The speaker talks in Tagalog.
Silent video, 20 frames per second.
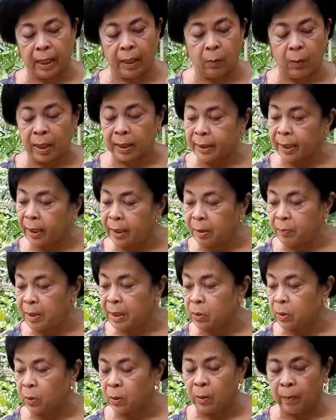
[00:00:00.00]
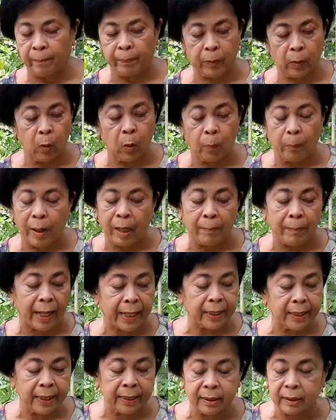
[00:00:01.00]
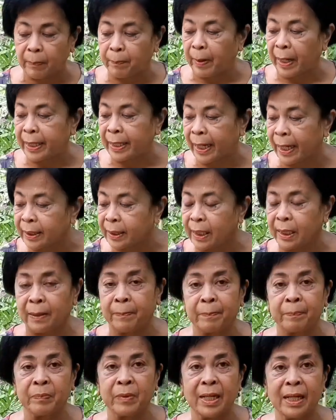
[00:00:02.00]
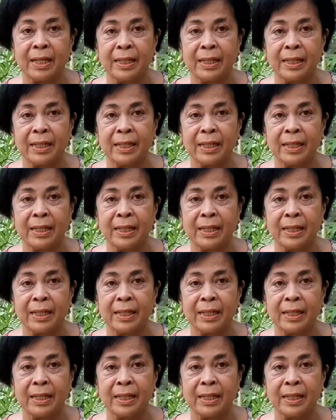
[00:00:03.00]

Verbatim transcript: dalawang tanim ito upang ma-identify natin,